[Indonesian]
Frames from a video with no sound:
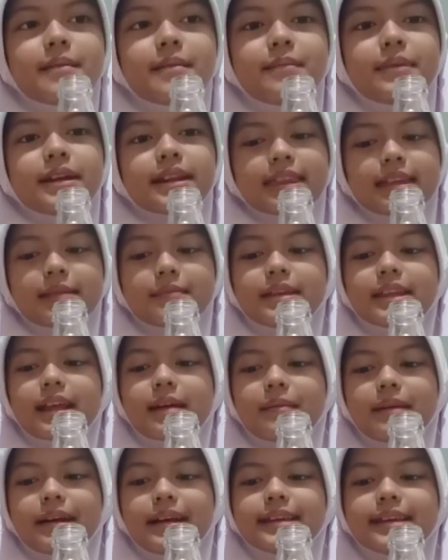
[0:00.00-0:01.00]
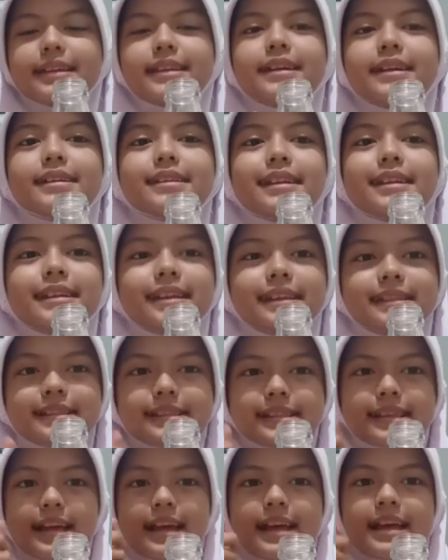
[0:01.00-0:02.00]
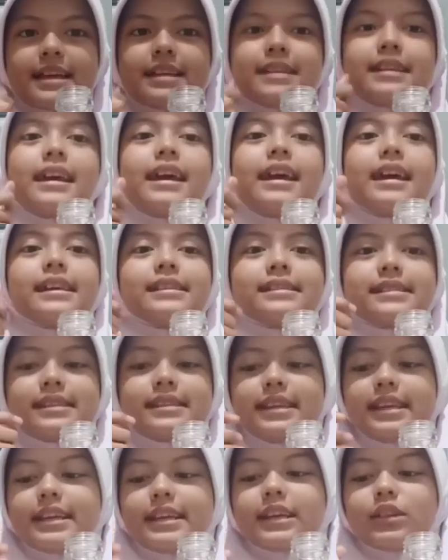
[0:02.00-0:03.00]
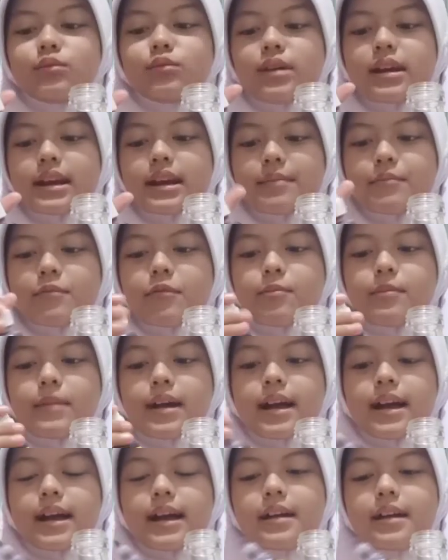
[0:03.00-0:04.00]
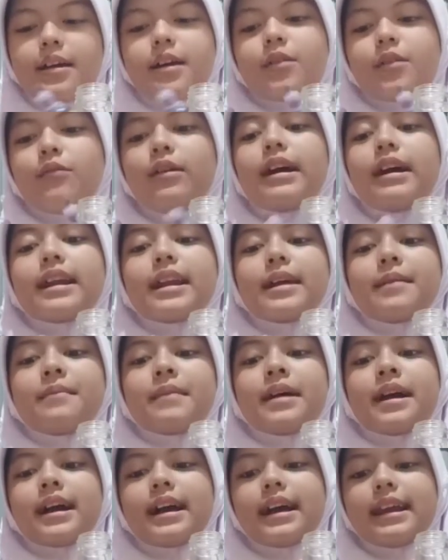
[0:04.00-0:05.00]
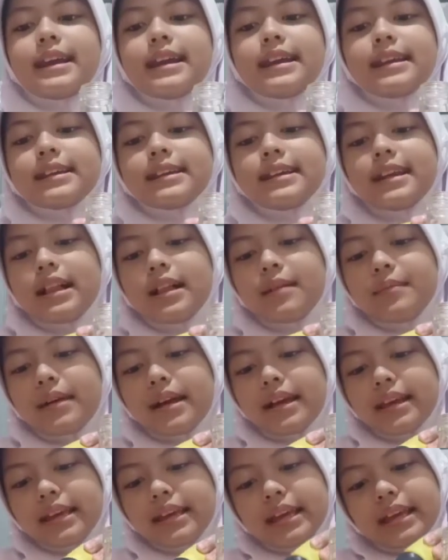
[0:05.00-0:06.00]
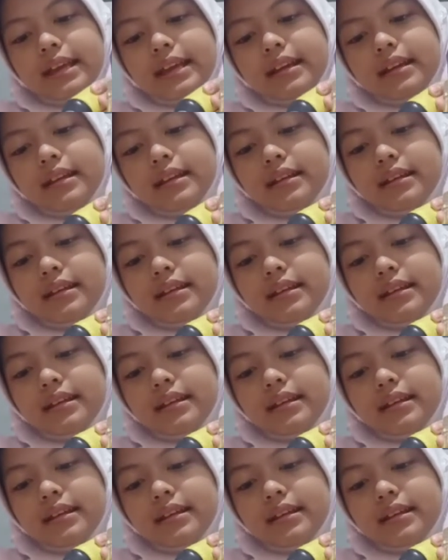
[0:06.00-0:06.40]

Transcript: Pertama-tama kita teteskan sedikit warna pemaka warna makanan ke dalam air.